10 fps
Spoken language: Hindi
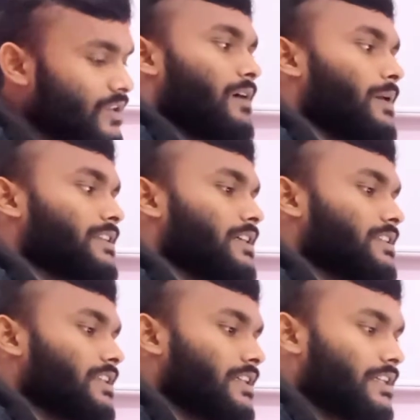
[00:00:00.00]
अब बात
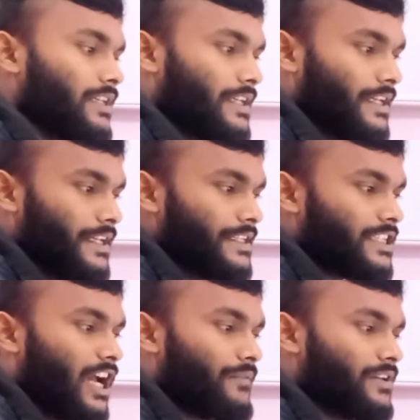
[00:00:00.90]
करते हैं
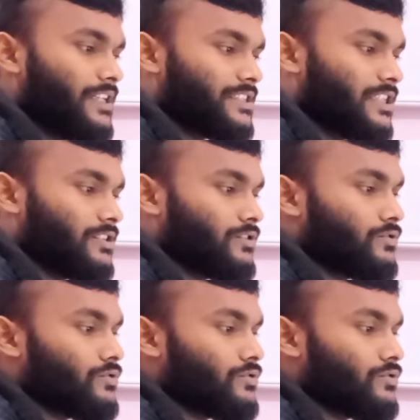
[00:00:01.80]
इसका एफिलिएशन